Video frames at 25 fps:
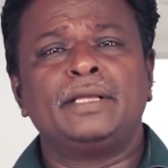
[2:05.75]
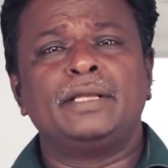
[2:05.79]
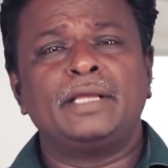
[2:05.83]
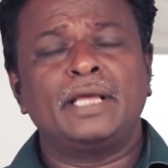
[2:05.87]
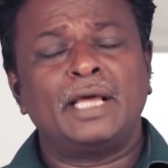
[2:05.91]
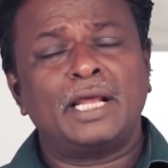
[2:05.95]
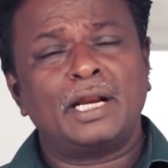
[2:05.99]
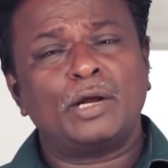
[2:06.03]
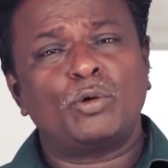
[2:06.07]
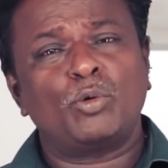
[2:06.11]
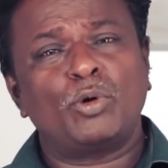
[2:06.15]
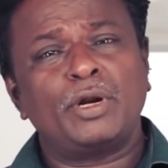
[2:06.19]

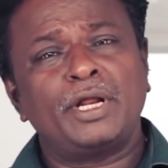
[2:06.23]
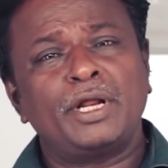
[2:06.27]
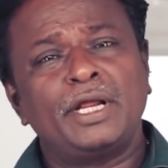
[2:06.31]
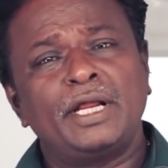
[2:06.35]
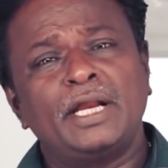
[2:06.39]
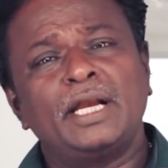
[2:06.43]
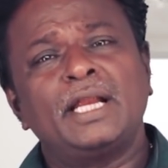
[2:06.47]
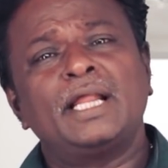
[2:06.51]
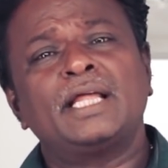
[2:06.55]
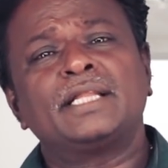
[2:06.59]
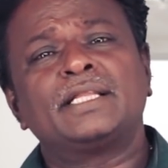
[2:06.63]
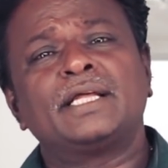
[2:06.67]
ஏறக்குறைய
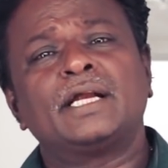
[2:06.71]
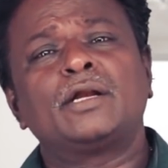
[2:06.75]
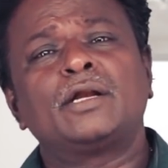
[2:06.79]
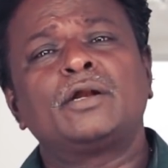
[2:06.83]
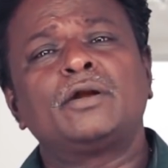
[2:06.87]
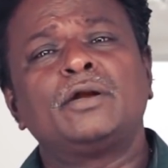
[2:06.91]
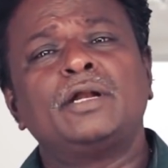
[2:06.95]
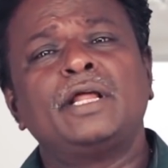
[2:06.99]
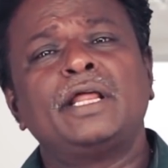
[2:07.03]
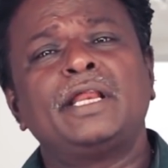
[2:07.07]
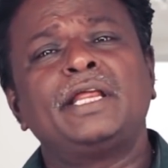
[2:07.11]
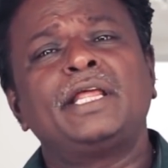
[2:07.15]
எல்லா
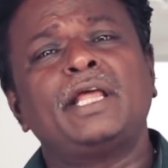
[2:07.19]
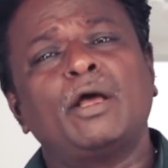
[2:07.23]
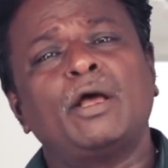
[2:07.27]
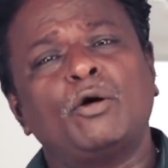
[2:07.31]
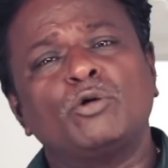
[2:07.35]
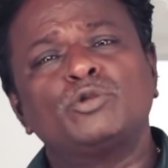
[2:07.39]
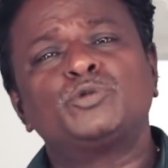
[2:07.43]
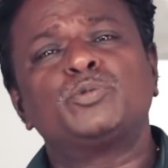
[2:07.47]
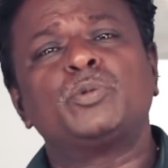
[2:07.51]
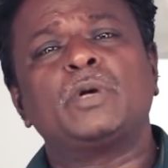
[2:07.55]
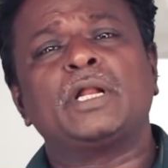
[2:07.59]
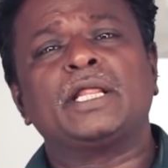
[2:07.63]
தேட்டரும் நெருக்கி
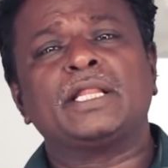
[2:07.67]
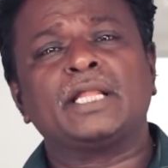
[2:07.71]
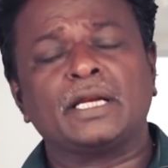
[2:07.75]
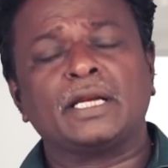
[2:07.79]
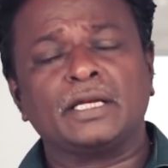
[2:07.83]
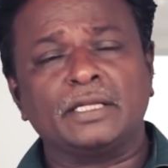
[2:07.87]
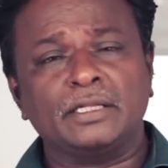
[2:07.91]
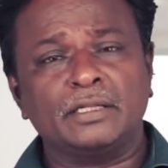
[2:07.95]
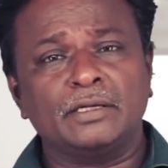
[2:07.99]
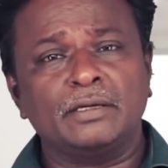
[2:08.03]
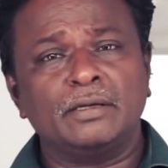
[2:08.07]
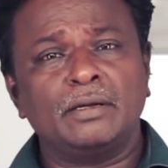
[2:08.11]
ஹவுஸ்ஃபுல்லாக தான்
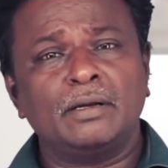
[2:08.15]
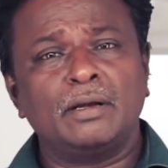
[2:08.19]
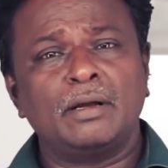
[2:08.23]
இருக்குது